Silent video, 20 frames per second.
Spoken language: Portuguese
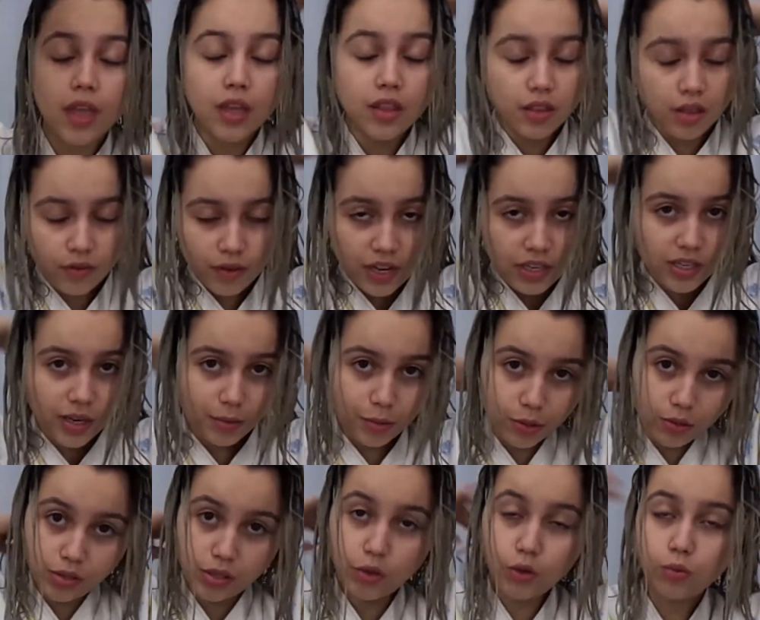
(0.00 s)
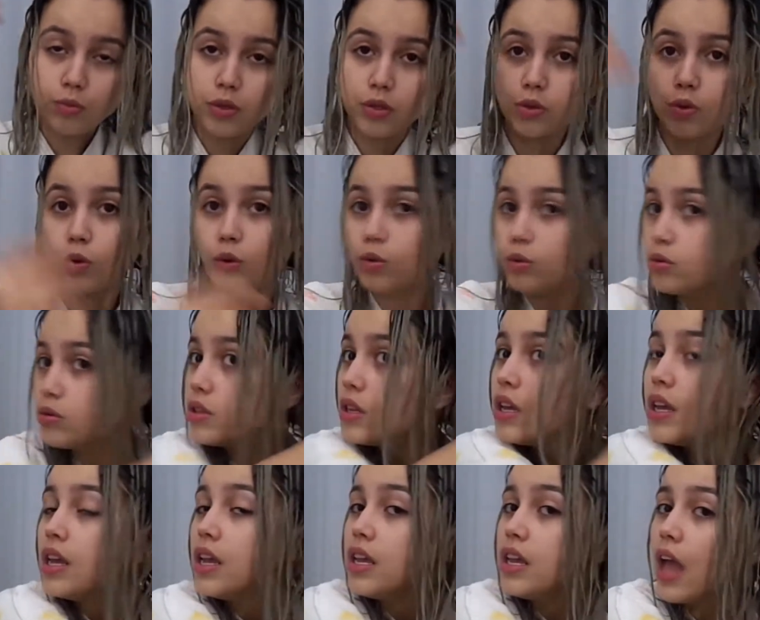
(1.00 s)
Então vou deixar meus 5 minutos
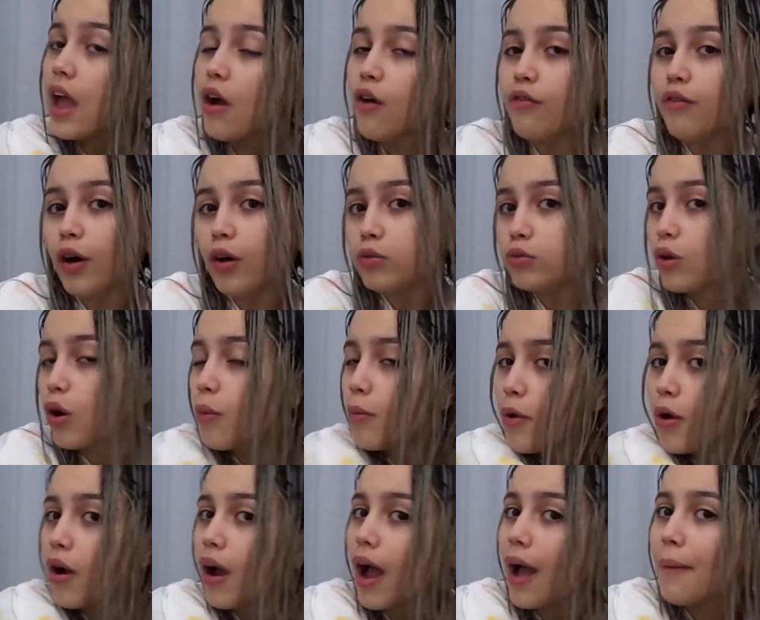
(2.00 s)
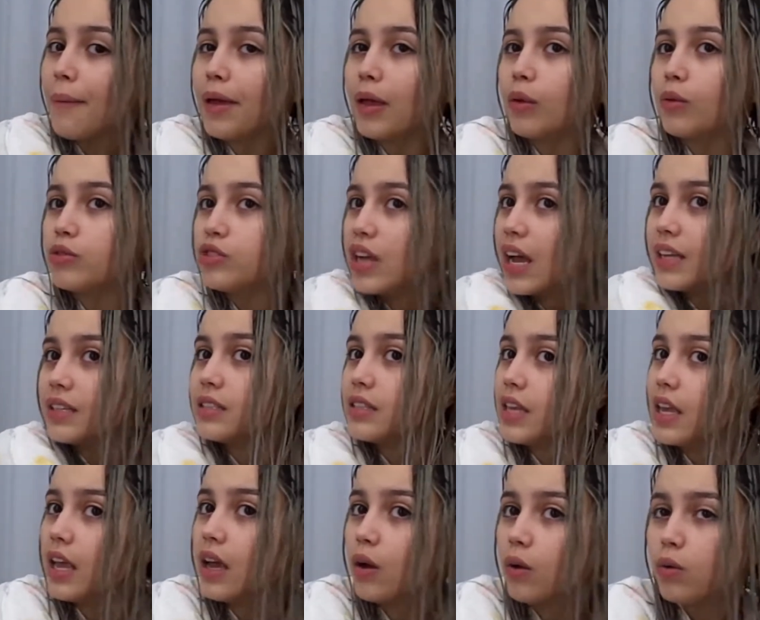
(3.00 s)
e aí eu volto com o meu cabelo já
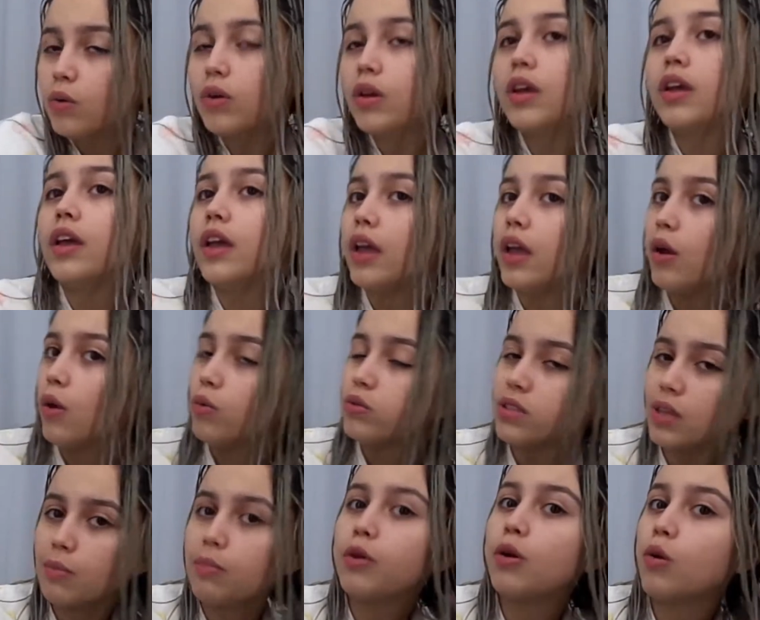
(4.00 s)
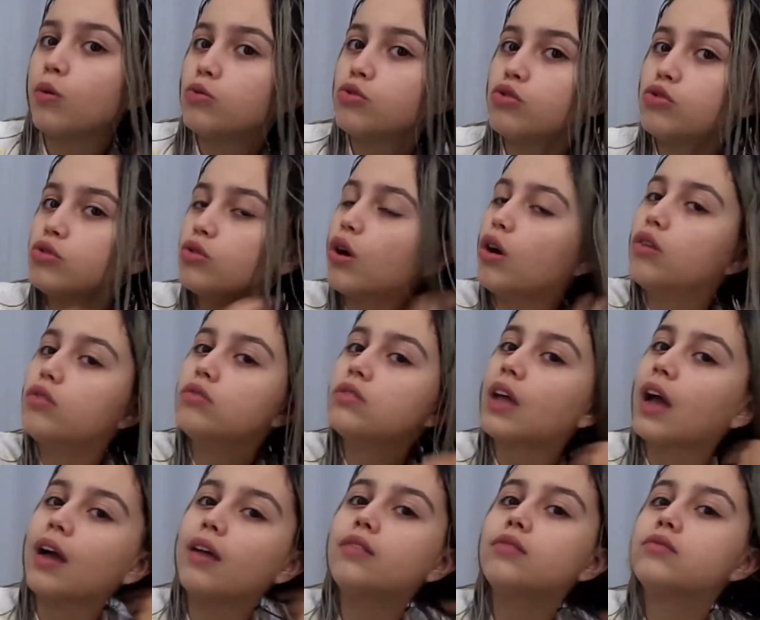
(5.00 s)
seco. Eu sempre condiciono,
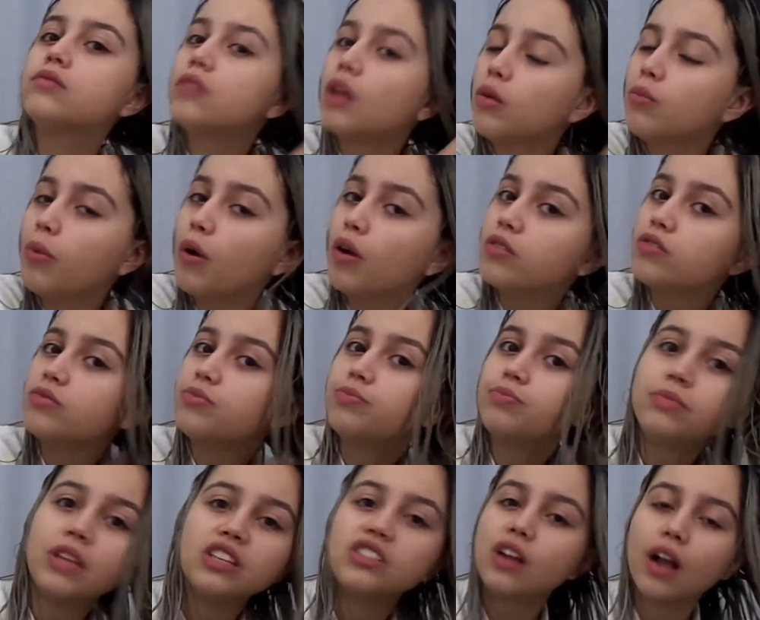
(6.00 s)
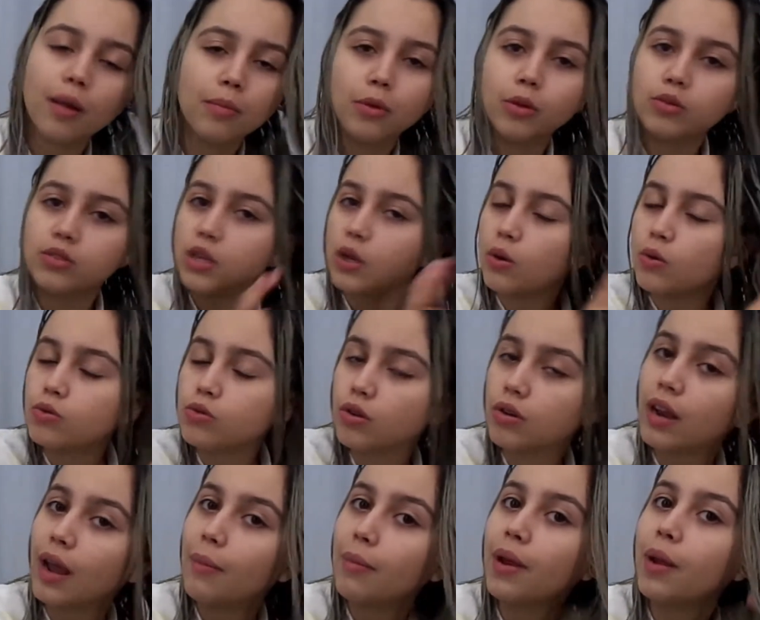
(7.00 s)
tá? Não pode deixar o cabelo sem
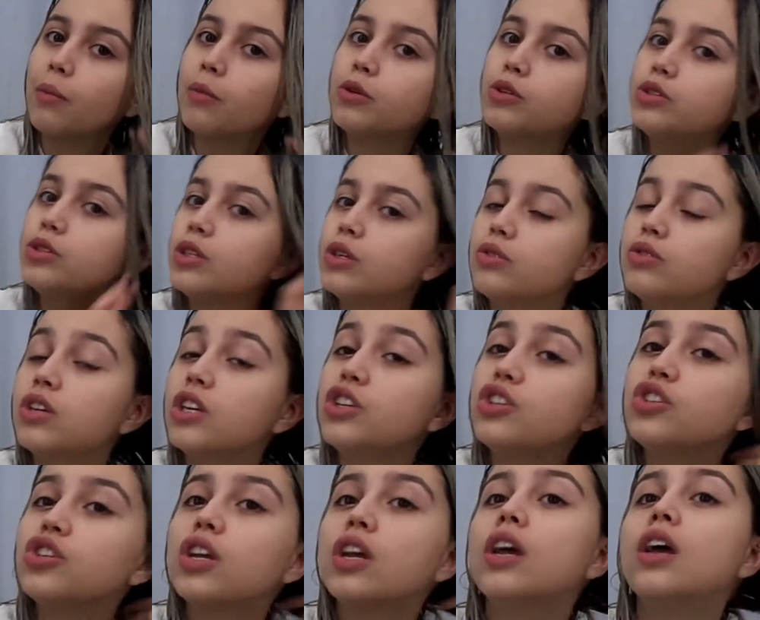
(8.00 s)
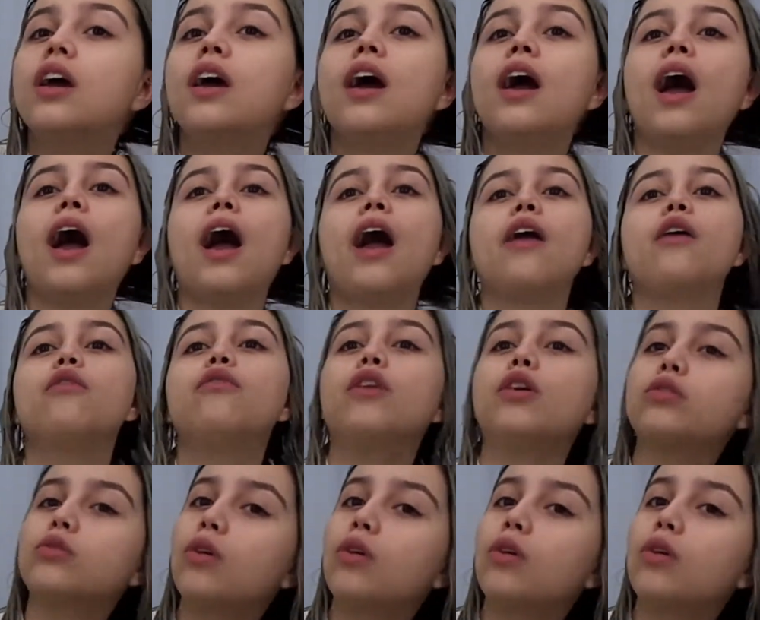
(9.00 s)
condicionar, pelo amor de Deus, gente. Aí eu volto